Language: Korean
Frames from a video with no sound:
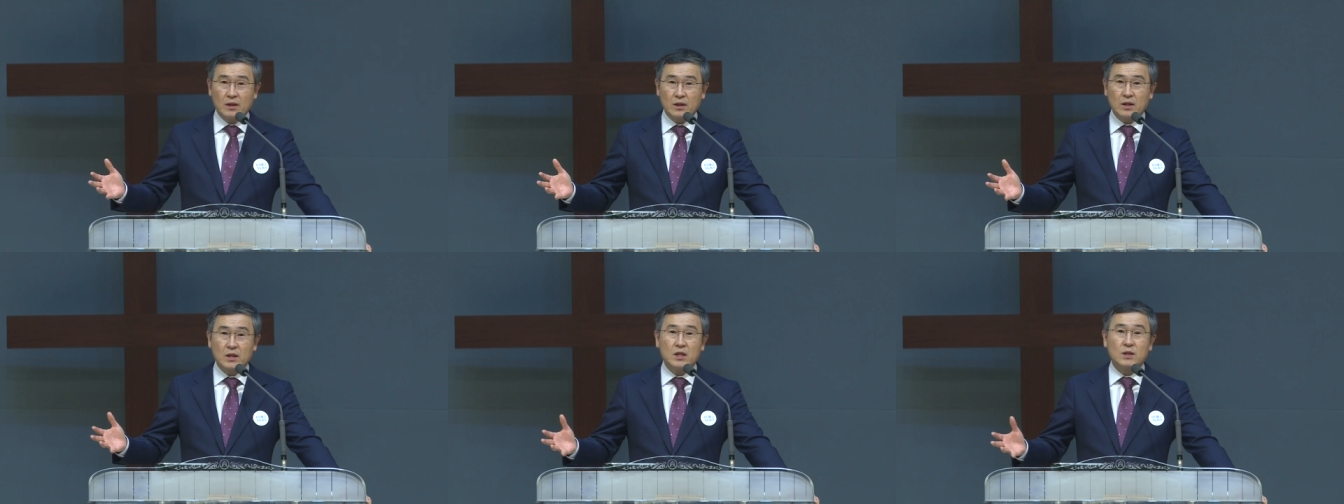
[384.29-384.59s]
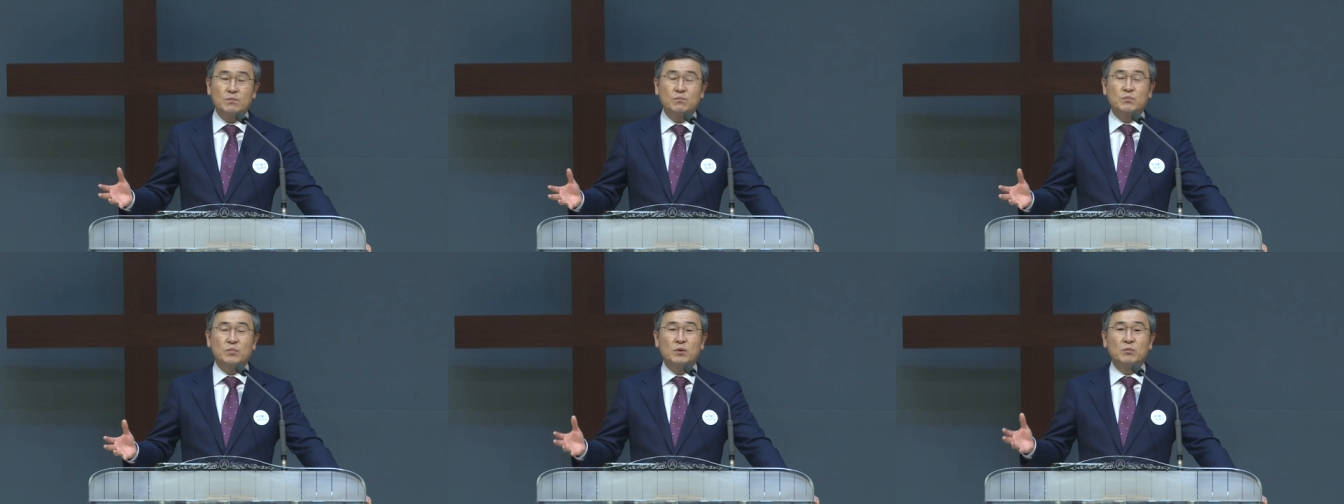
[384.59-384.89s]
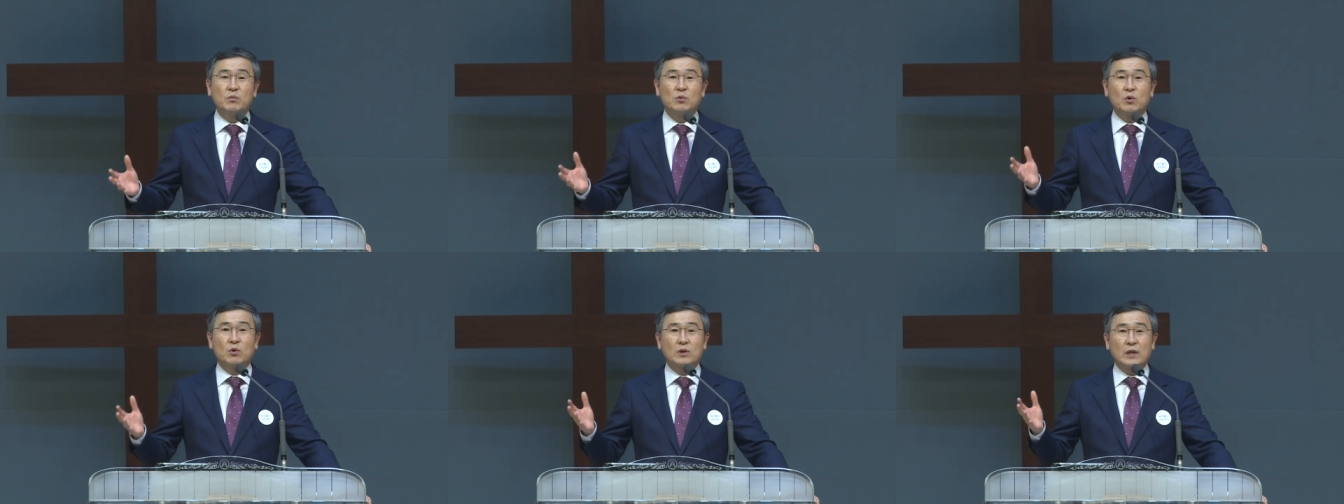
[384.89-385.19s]

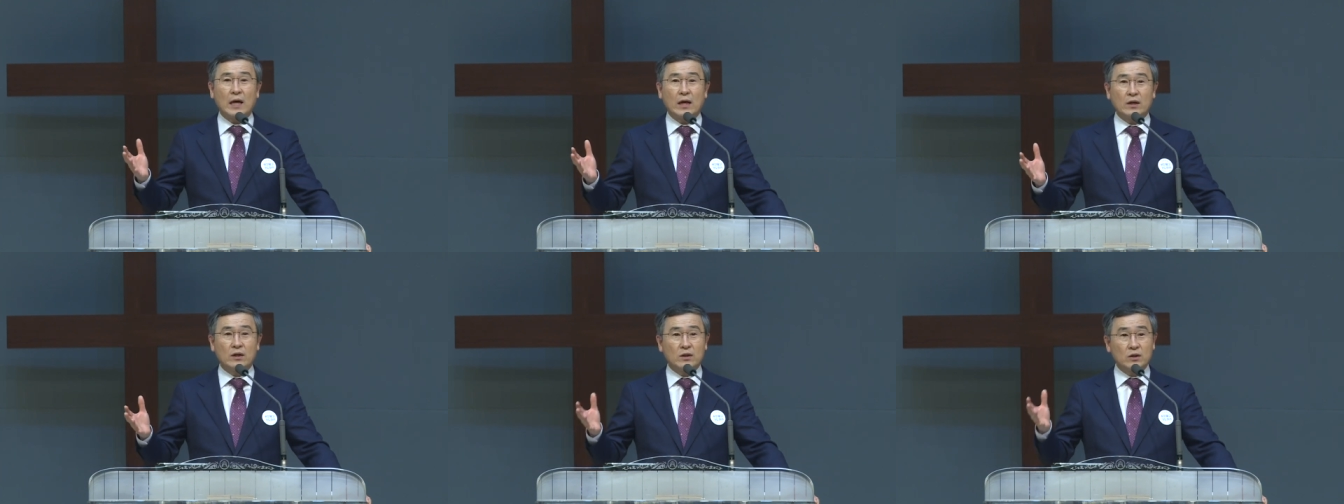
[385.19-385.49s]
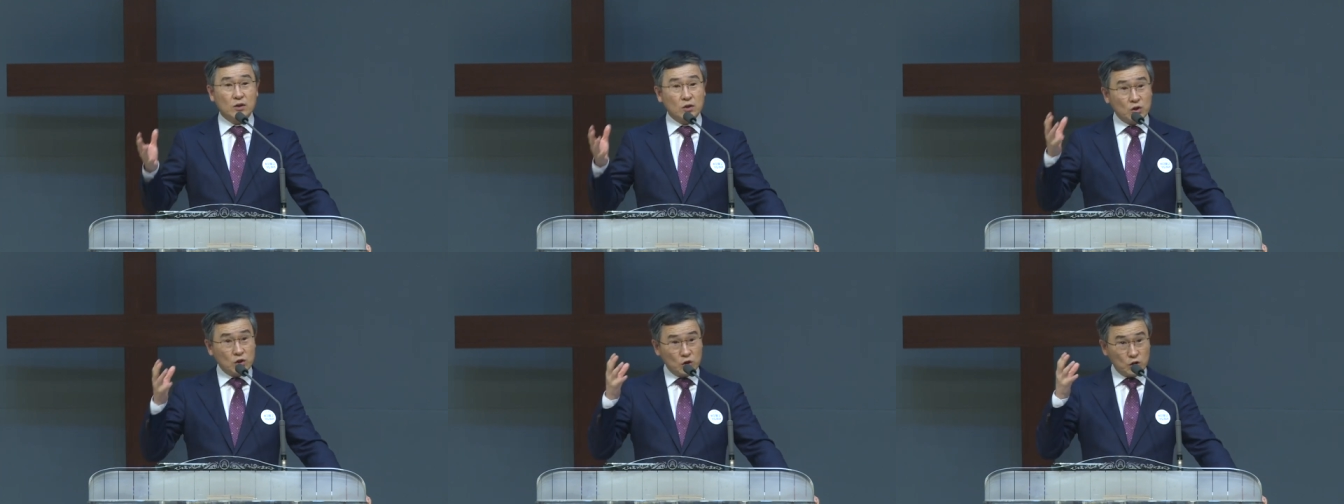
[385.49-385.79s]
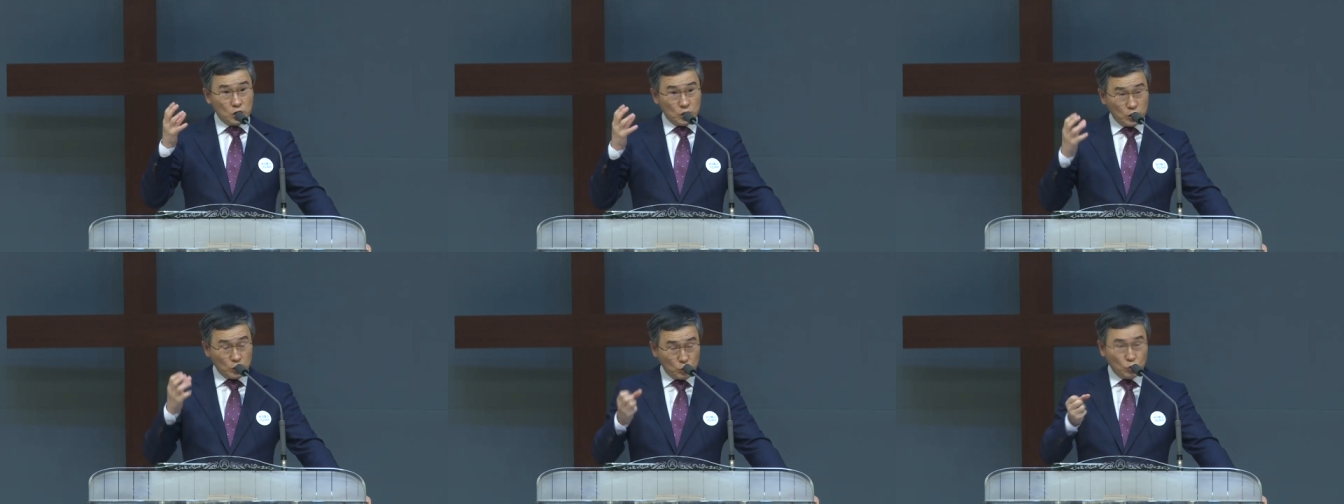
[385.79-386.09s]
기쁨으로 단을
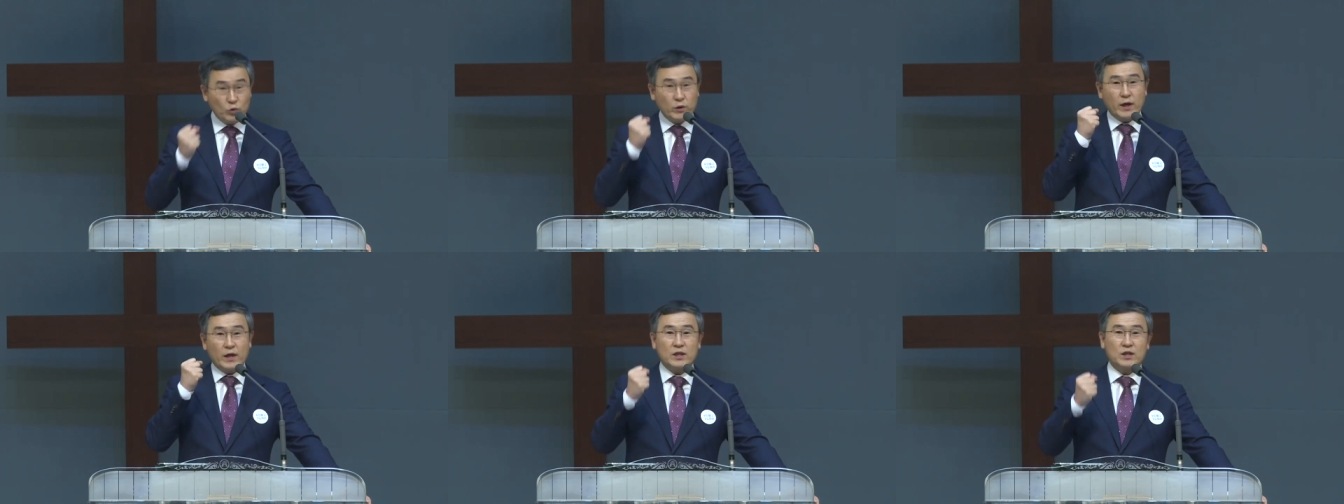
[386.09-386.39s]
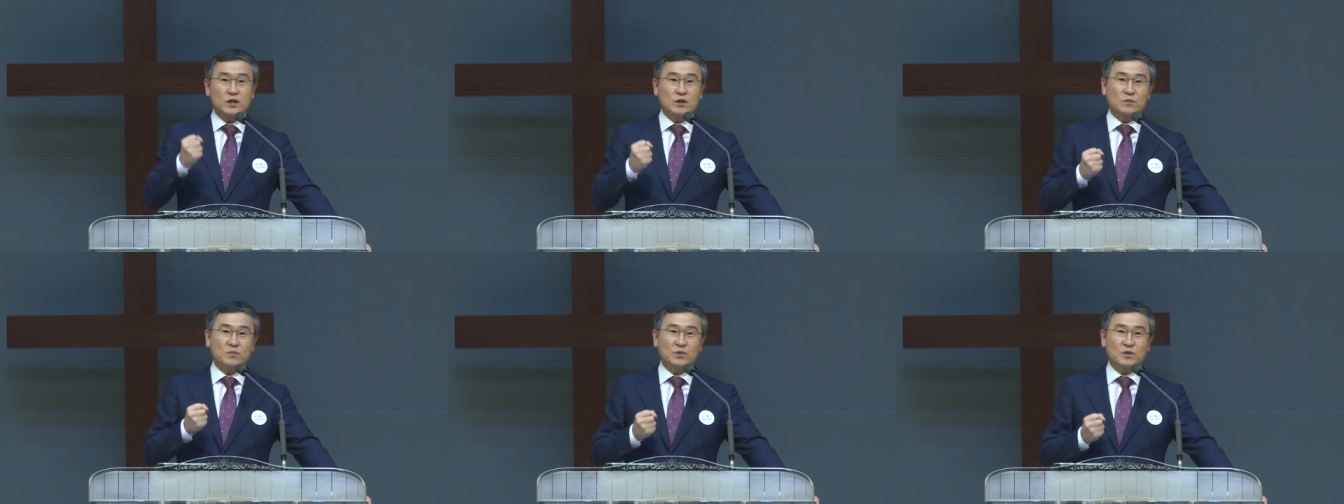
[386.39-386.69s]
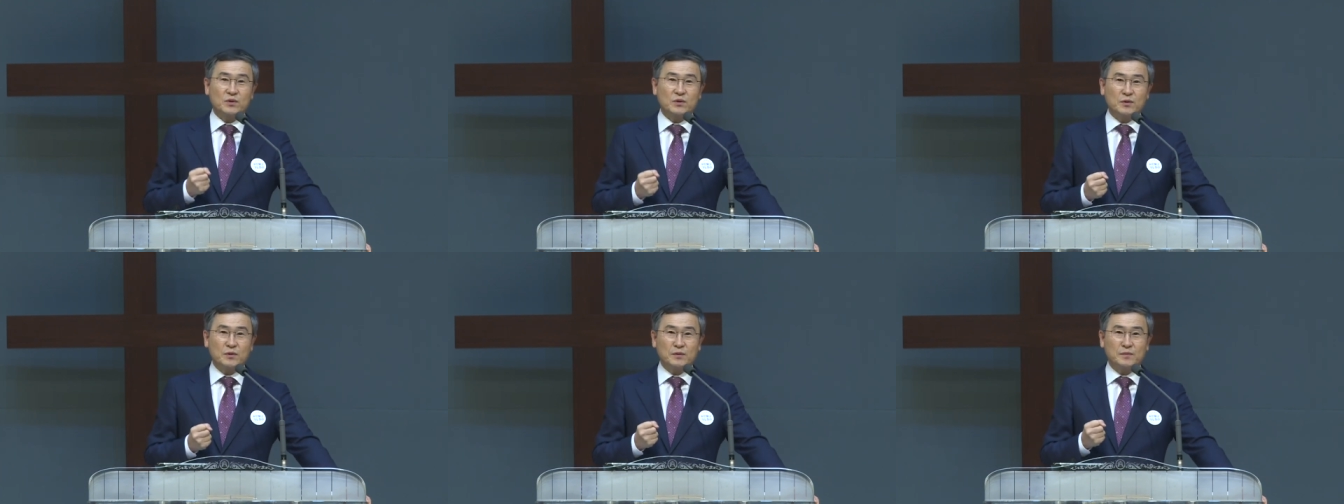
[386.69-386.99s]
거두게 하시는 분이고,